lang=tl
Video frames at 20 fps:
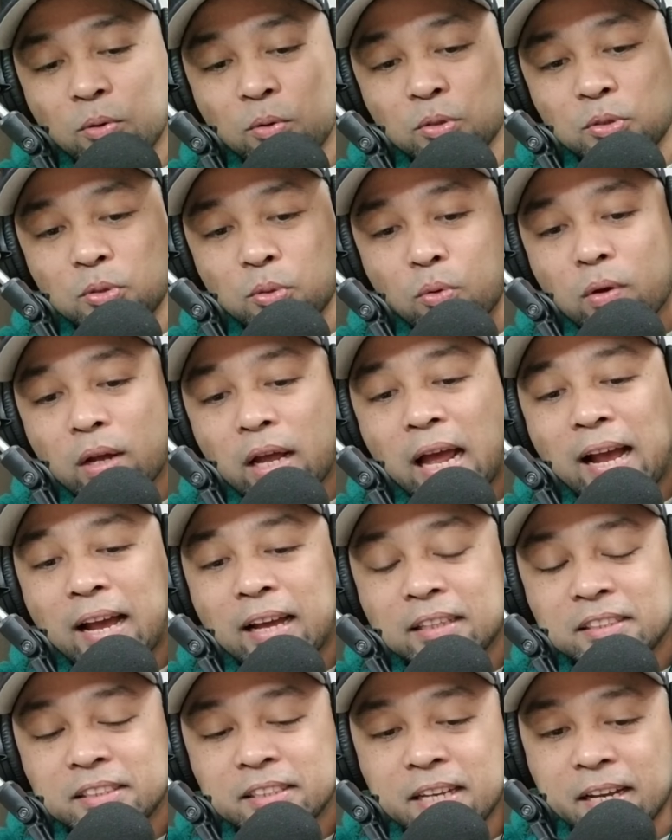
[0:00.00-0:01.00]
Gusto ko
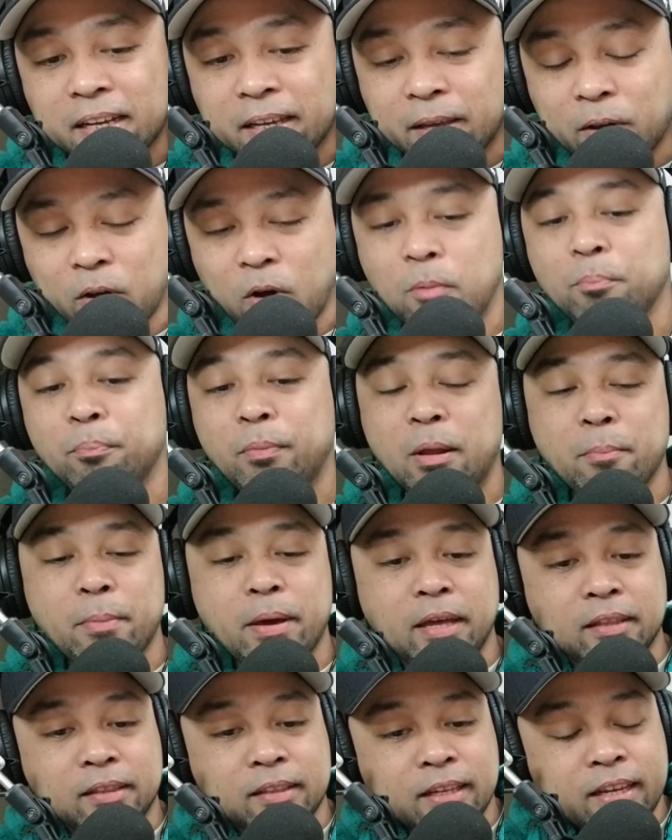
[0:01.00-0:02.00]
kagad silang
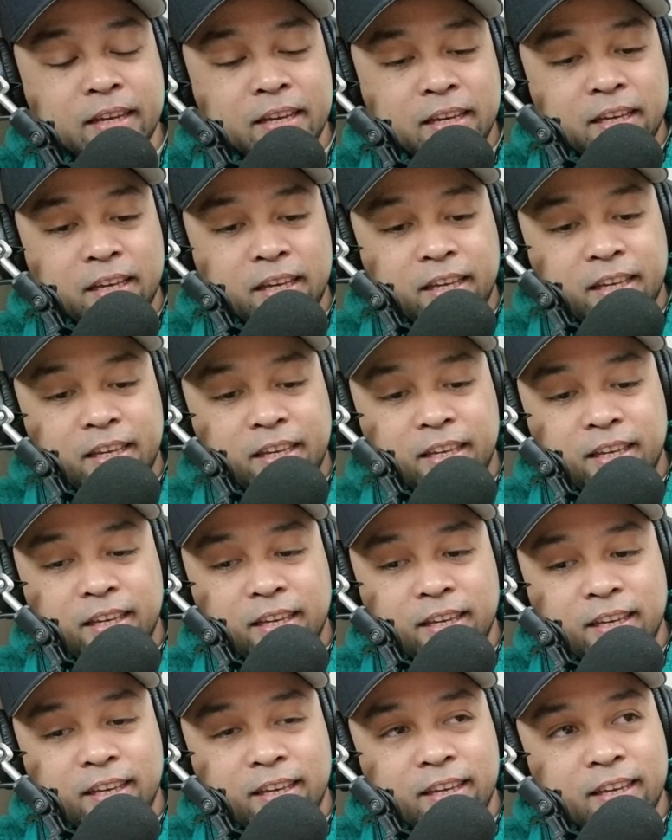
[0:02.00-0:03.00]
i-compliment, i-, i
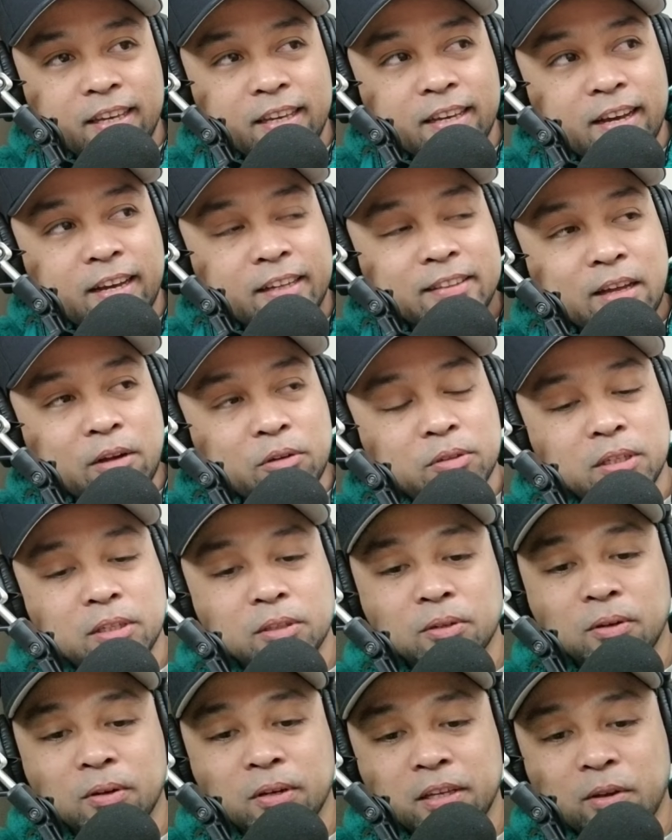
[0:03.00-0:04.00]
ah, tawag
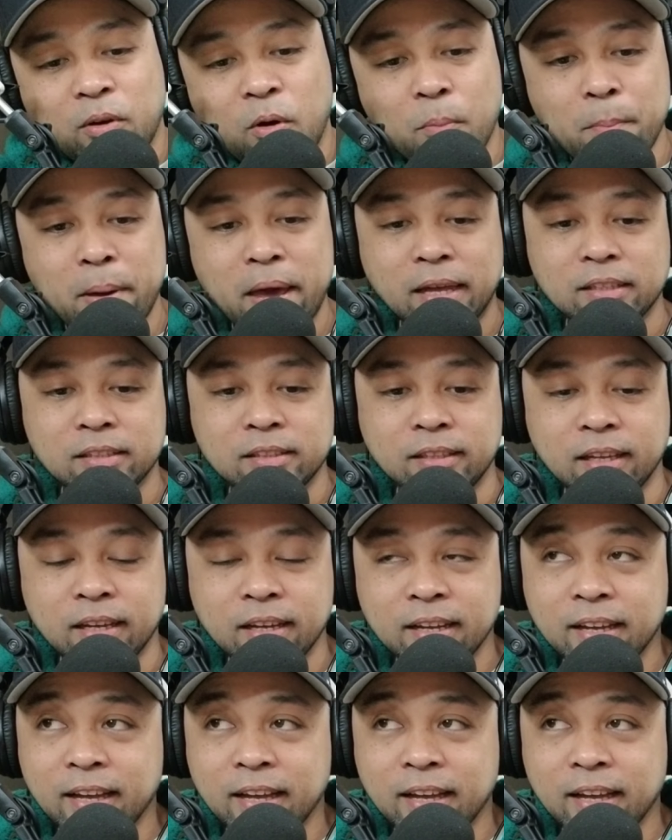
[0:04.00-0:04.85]
dito, i-commend.